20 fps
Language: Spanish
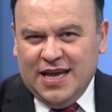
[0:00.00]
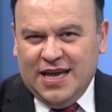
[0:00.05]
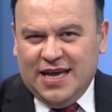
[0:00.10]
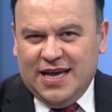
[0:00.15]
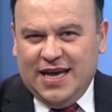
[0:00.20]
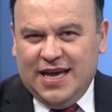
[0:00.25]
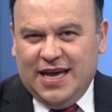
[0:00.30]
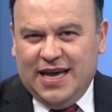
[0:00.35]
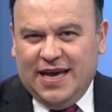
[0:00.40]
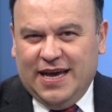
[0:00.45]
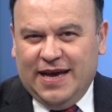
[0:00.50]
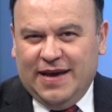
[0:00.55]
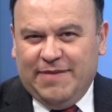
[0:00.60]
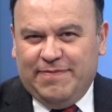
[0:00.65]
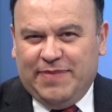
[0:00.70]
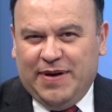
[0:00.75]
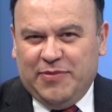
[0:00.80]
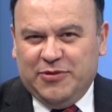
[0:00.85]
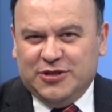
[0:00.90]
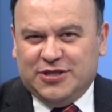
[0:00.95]
Eh,
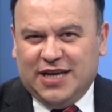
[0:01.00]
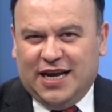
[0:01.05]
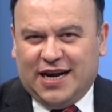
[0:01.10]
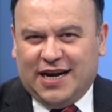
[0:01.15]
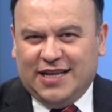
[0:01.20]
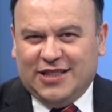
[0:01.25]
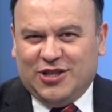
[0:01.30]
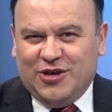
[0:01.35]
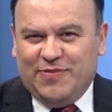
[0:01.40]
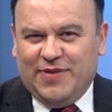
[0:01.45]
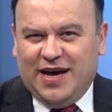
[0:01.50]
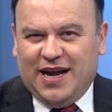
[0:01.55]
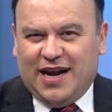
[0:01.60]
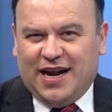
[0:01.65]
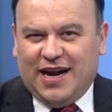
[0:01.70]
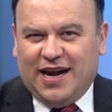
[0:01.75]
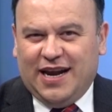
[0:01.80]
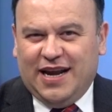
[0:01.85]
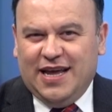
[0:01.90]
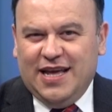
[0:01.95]
vamos a
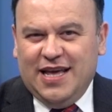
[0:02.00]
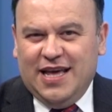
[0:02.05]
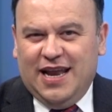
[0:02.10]
retomar